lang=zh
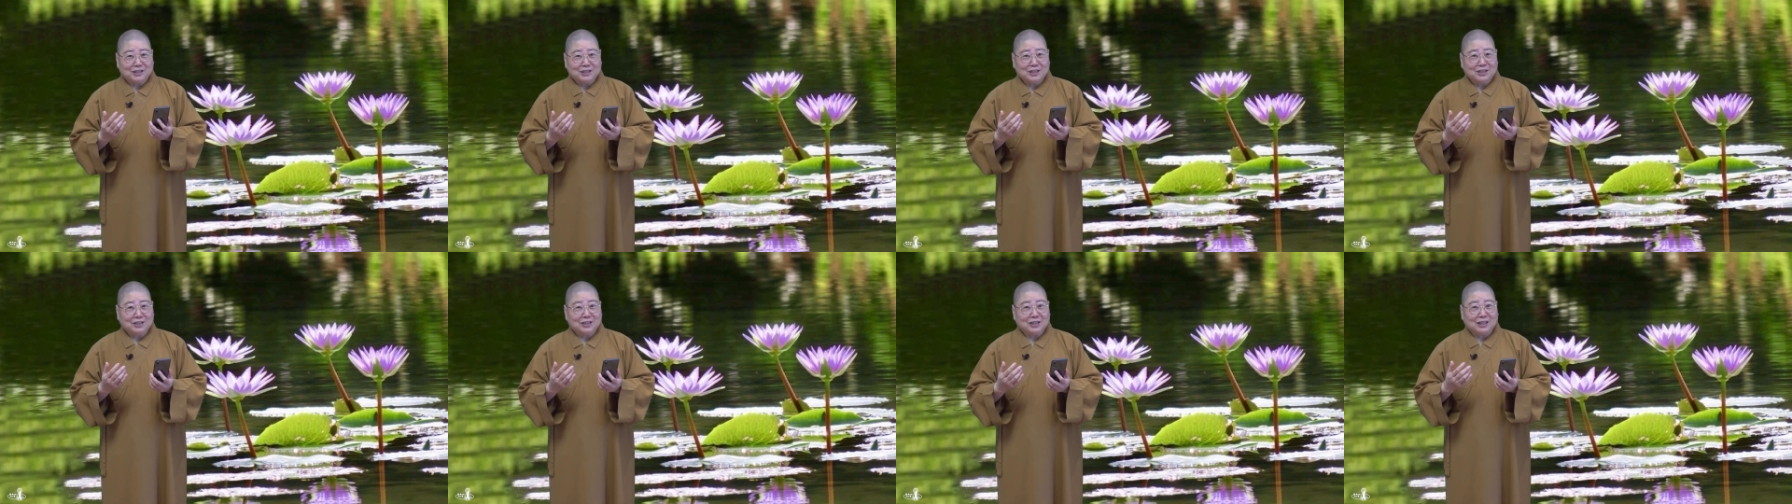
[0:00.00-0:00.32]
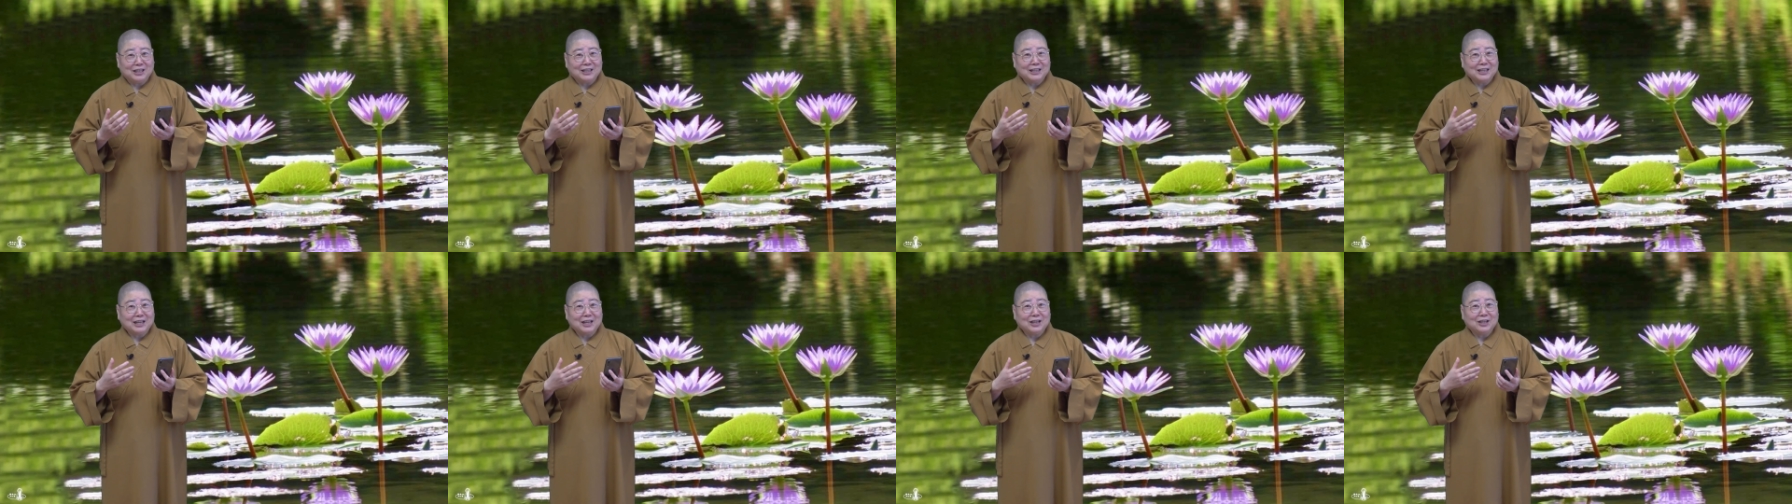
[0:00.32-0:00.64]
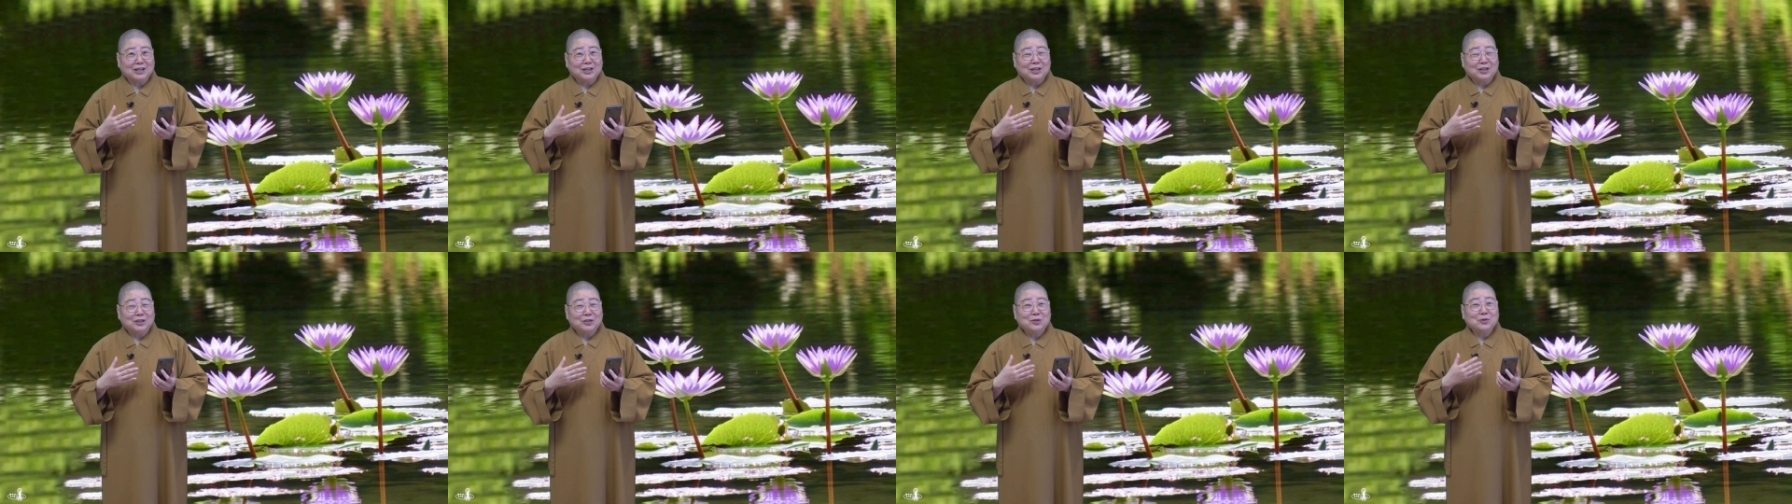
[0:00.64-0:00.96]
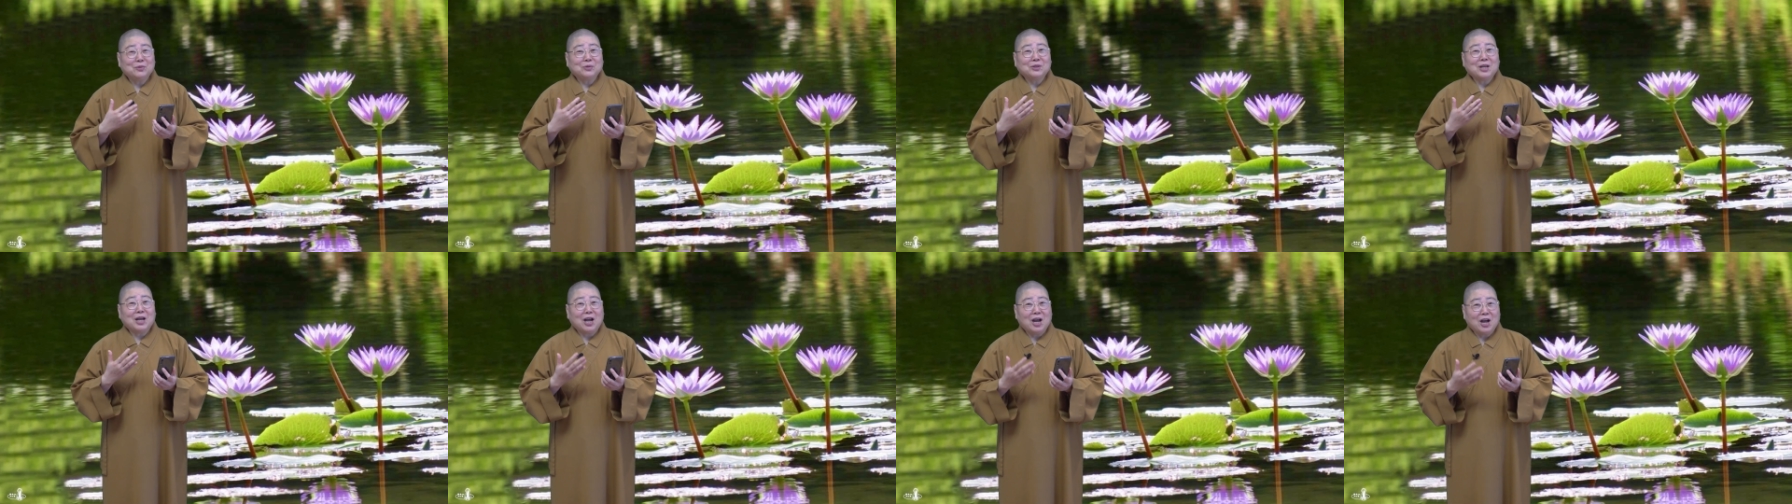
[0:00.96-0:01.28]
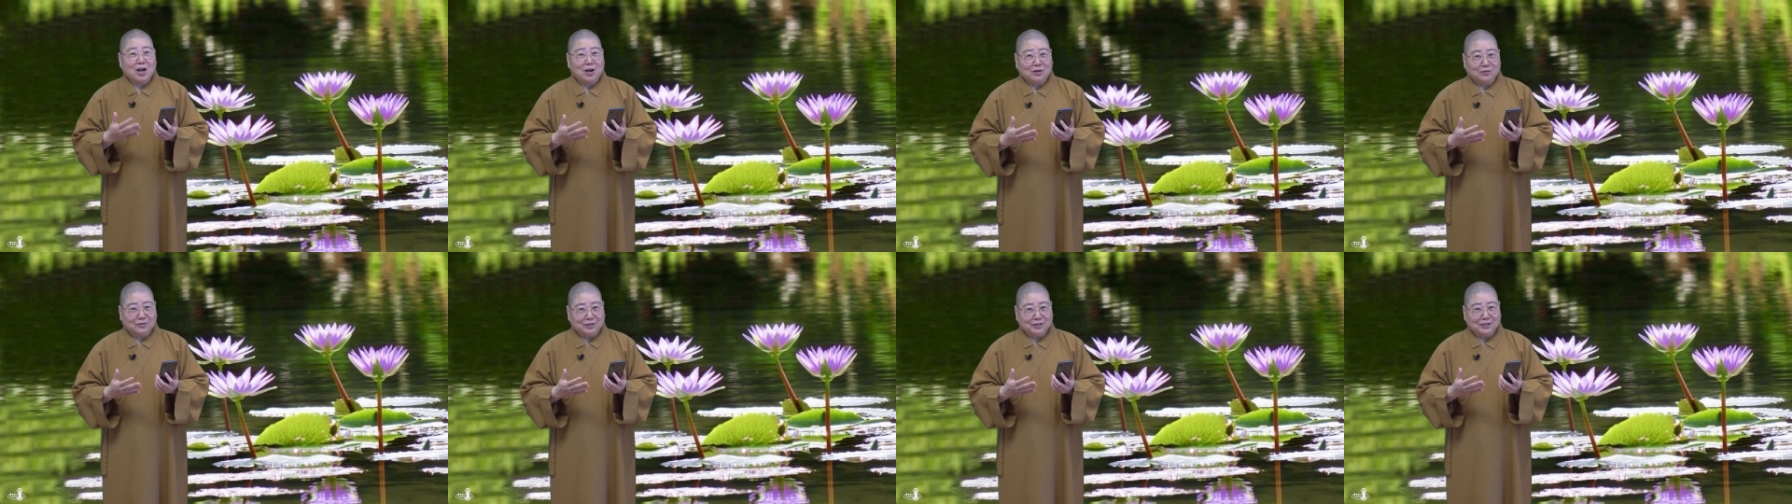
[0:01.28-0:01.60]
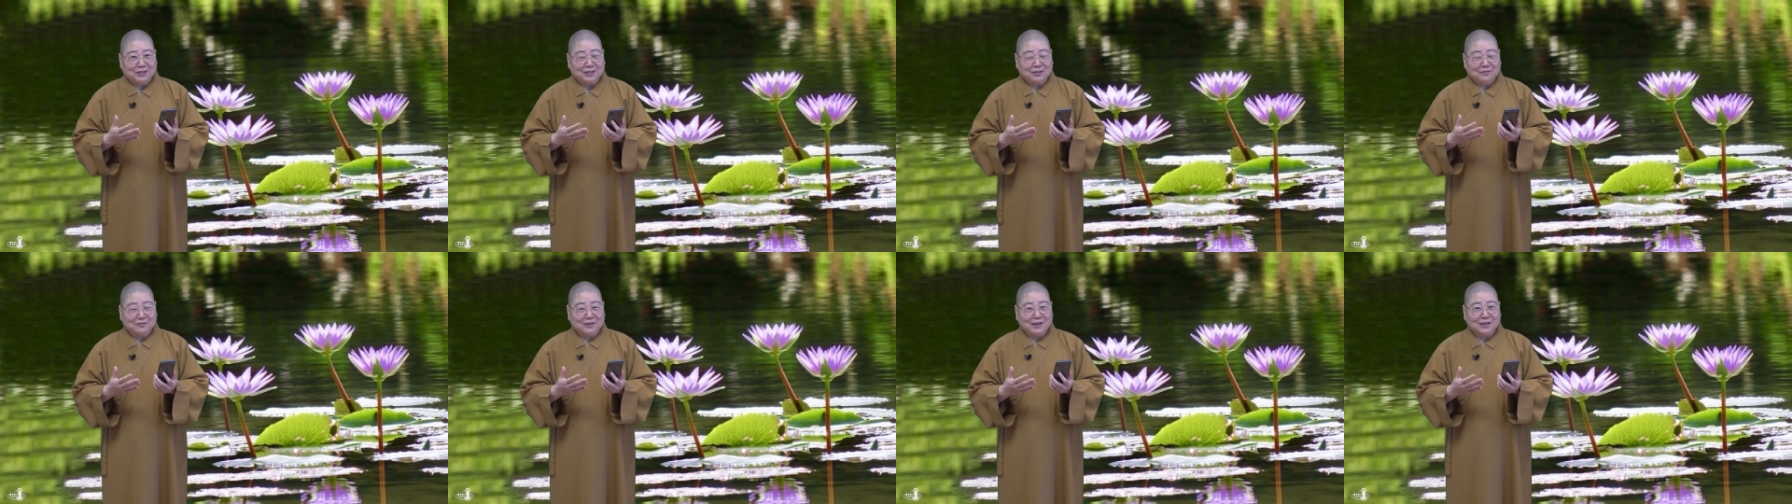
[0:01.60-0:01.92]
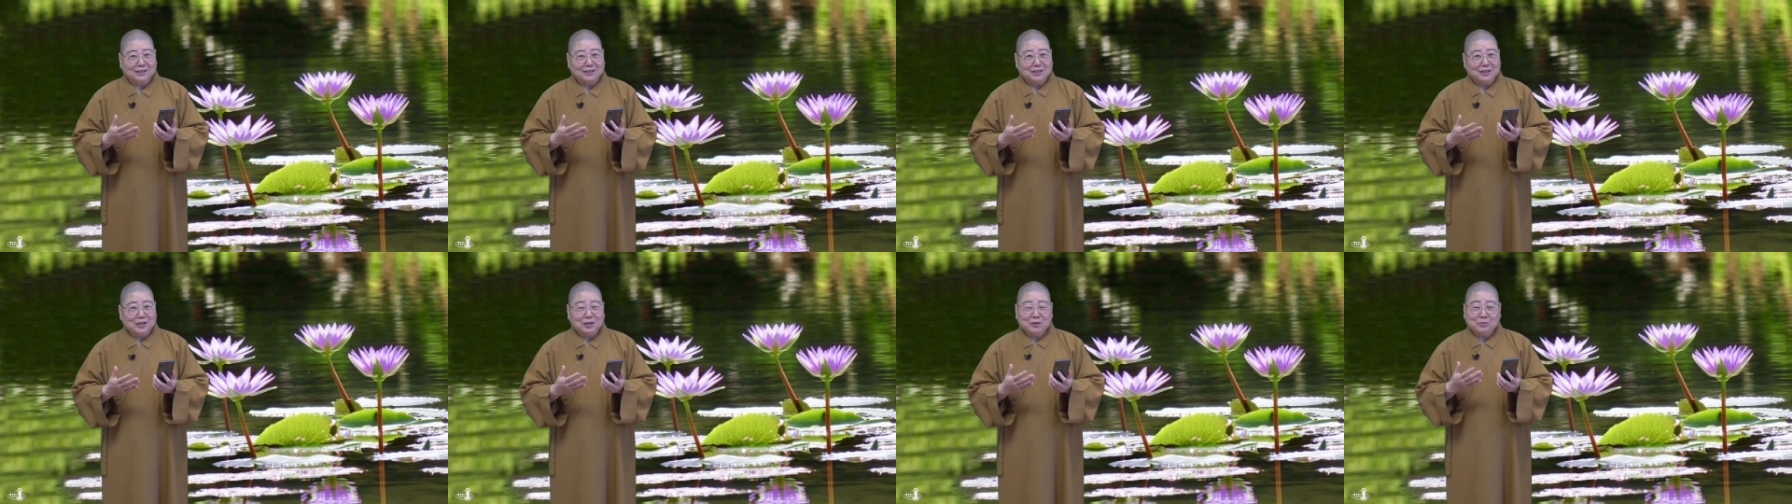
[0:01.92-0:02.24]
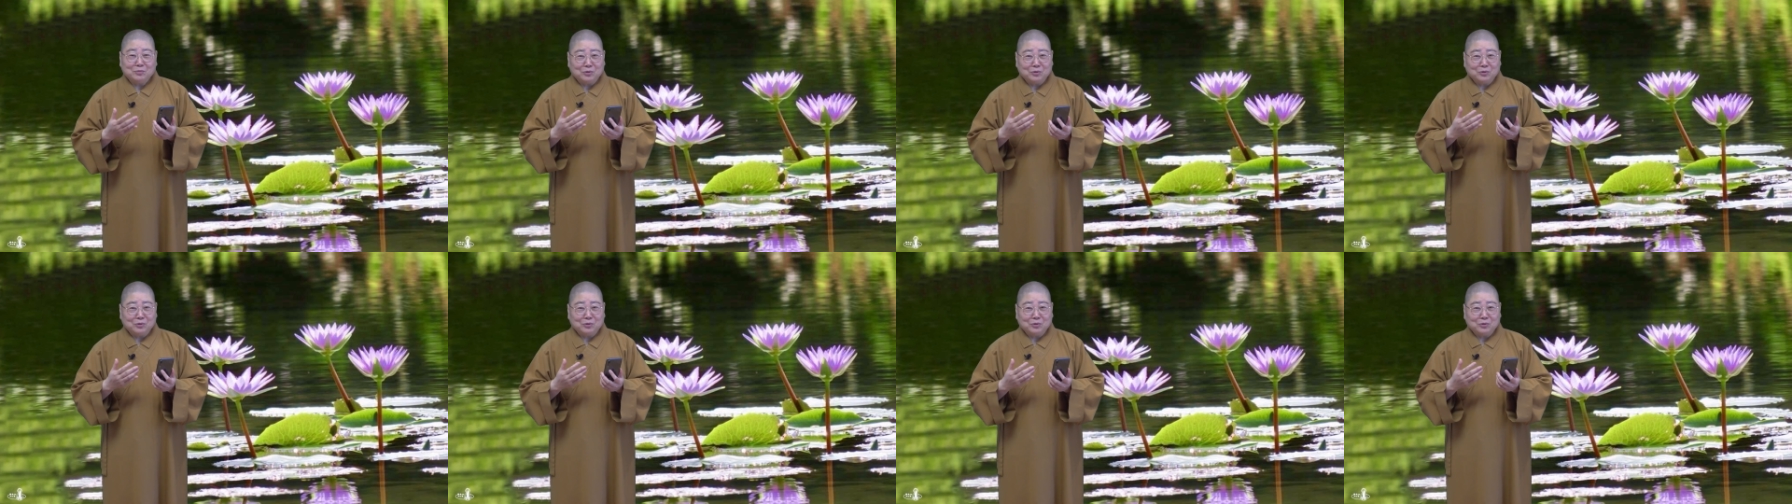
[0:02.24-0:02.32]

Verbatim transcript: 只要你给他用的好的地方，